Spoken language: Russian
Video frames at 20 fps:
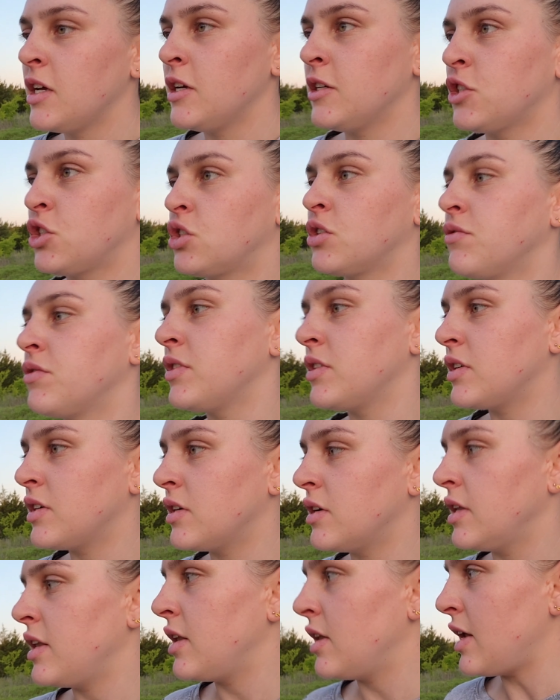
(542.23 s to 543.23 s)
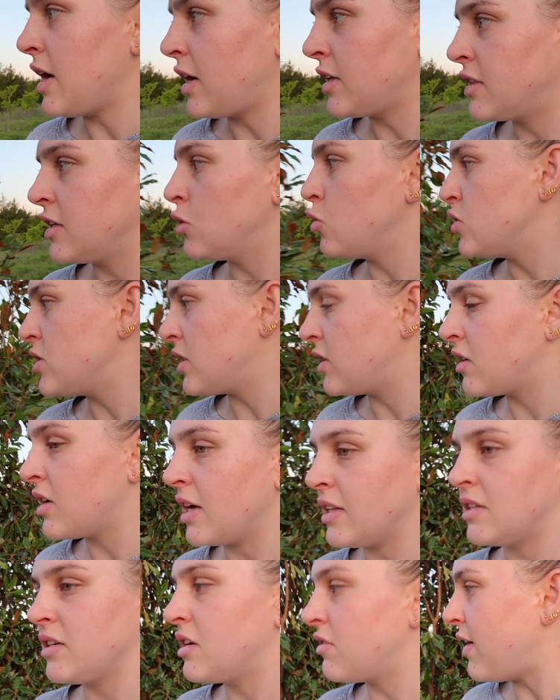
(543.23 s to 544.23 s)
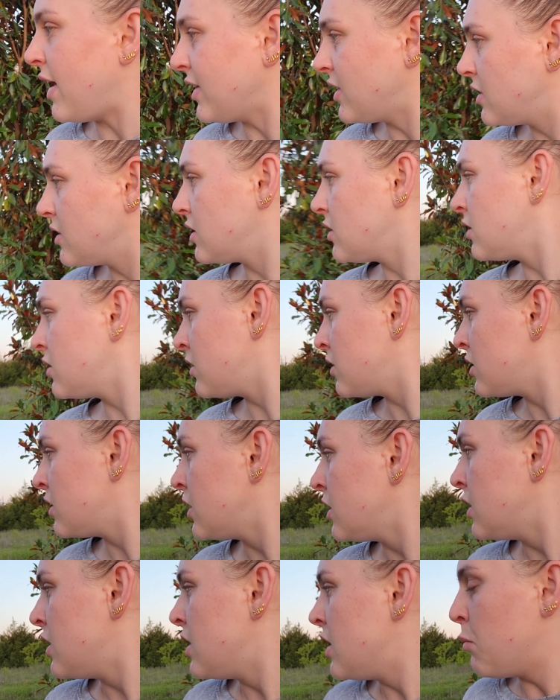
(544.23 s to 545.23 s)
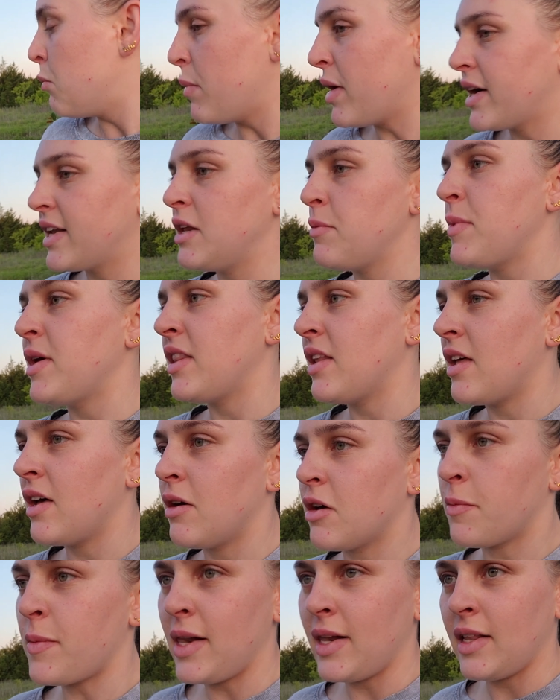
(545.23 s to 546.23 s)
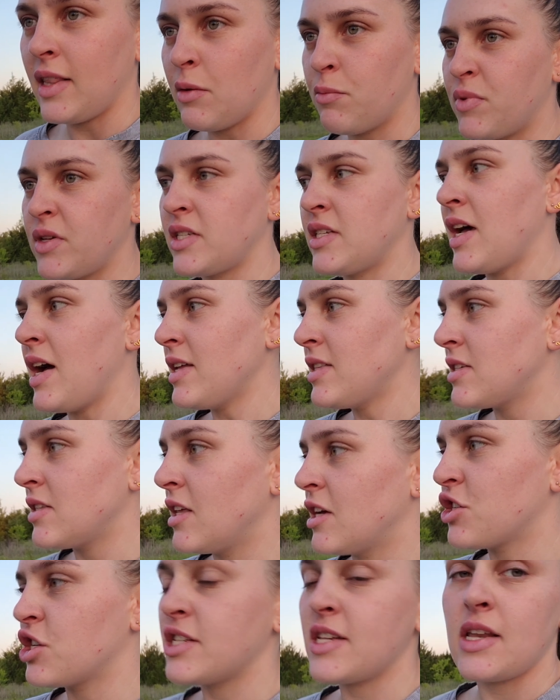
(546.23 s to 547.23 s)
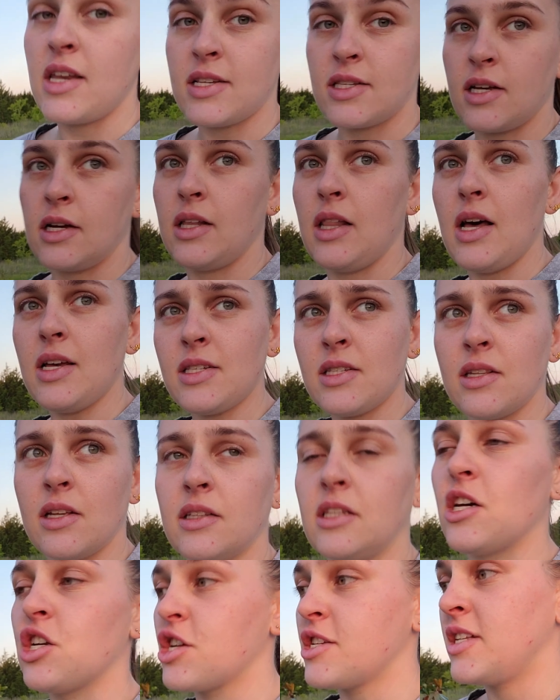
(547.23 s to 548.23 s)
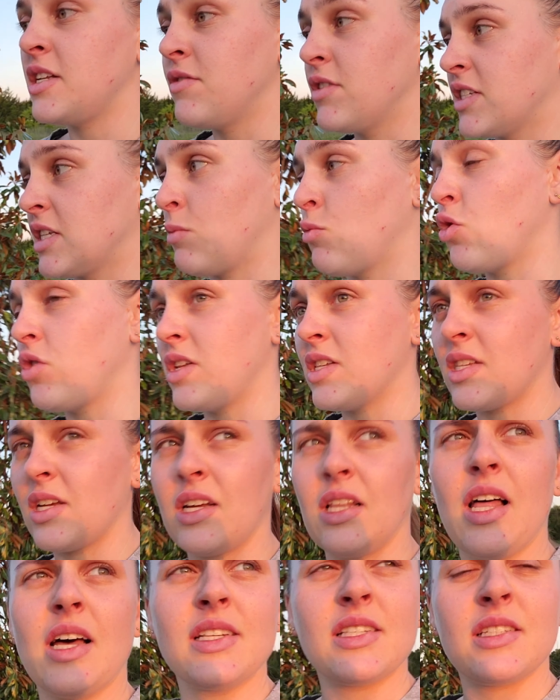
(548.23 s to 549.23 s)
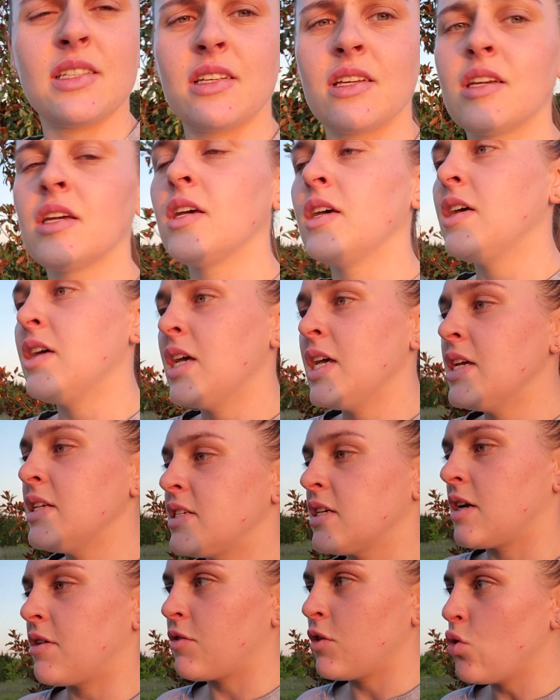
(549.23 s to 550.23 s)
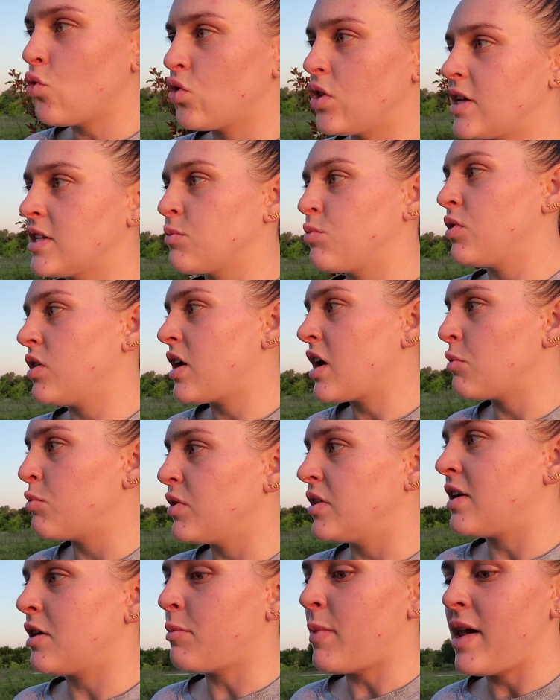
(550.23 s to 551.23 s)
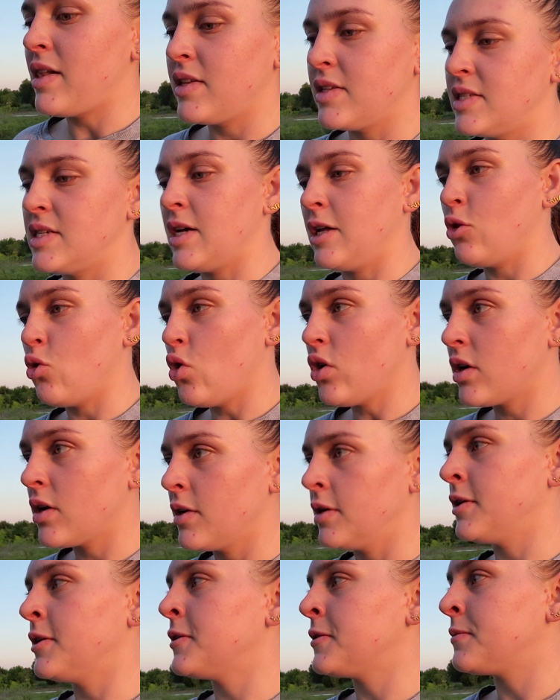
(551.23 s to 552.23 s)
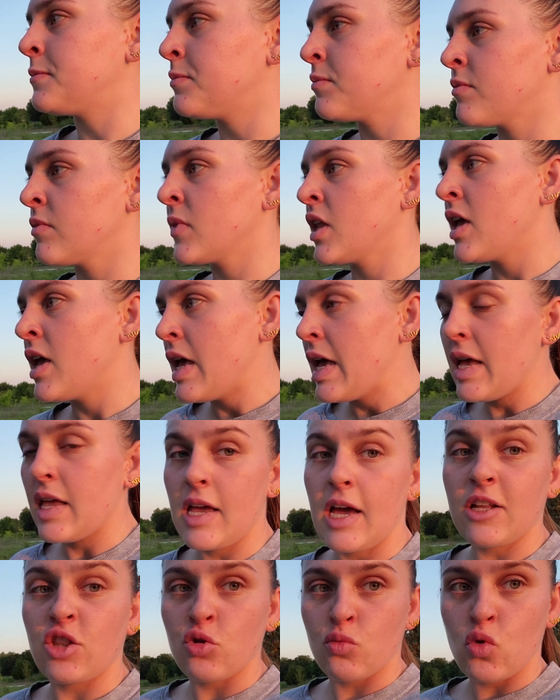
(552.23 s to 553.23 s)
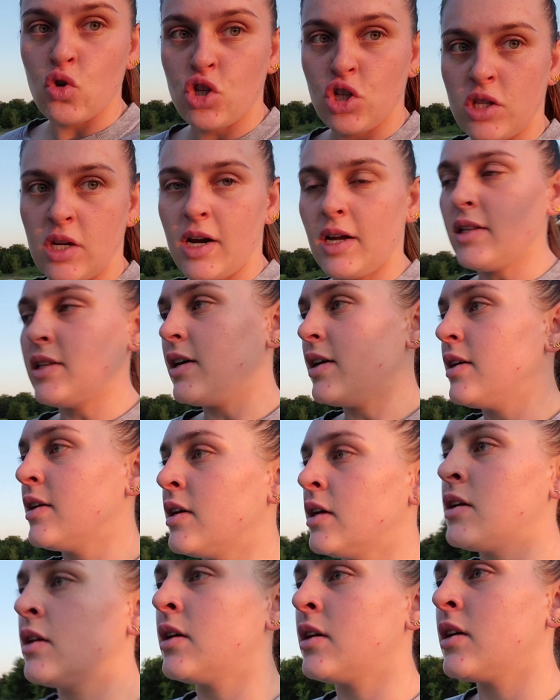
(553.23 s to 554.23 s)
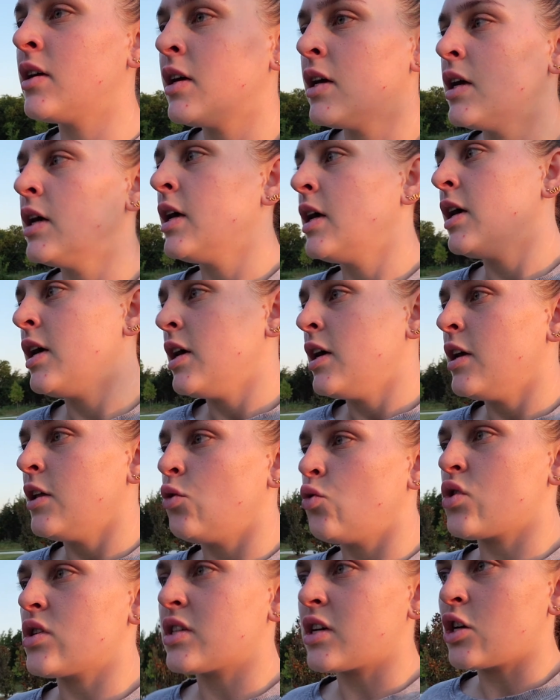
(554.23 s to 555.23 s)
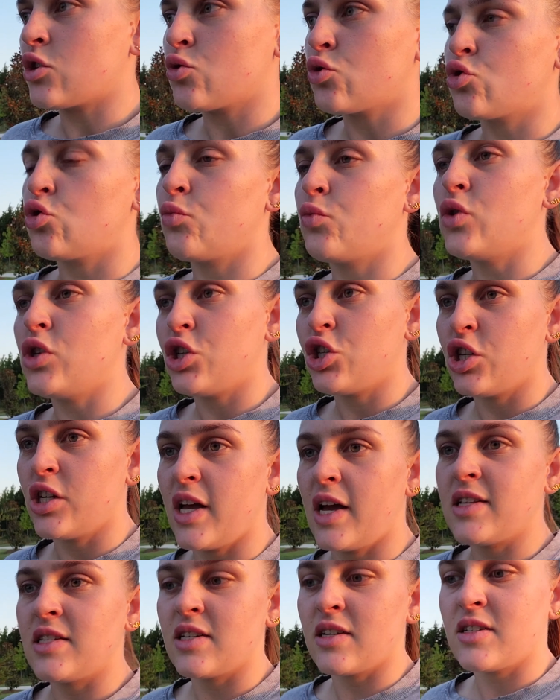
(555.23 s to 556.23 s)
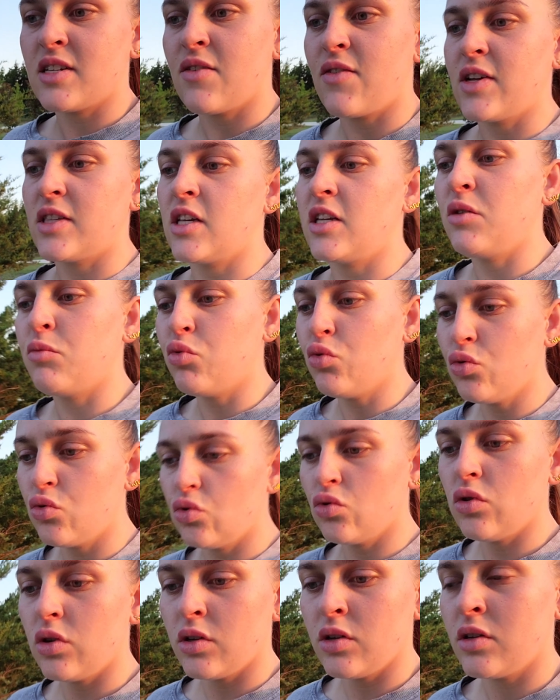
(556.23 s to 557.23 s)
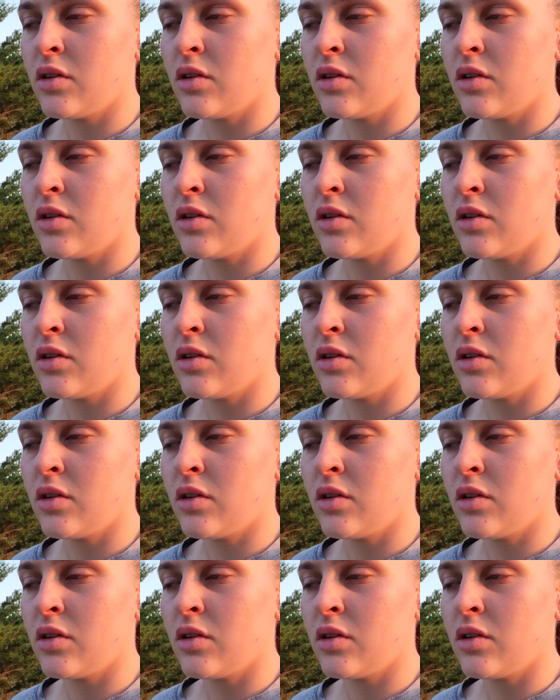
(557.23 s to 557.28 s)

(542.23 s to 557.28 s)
что вы некоторые люди адекватные, могли мне нормально написать, даже если не согласна, даже если вы со мной не согласны, все равно у нас был как бы нормальный диалог. Я этому очень рада. Но я скажу, что больше я интересоваться не буду,